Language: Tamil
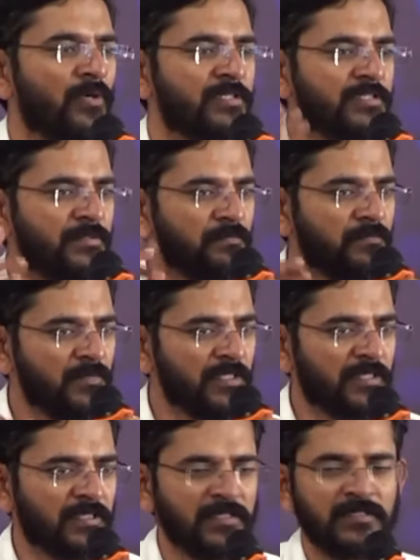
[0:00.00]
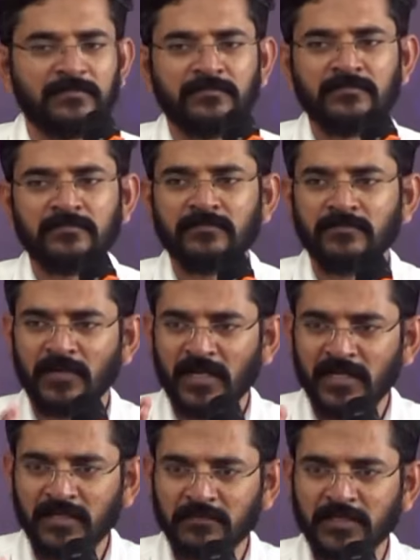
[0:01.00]
ஒர்ஷிப் மெத்தட்
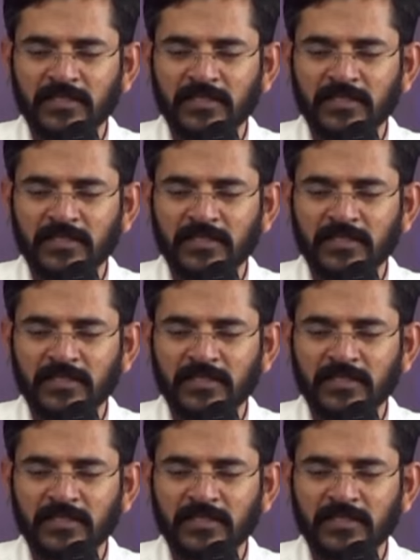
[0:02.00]
ப்ரேயர்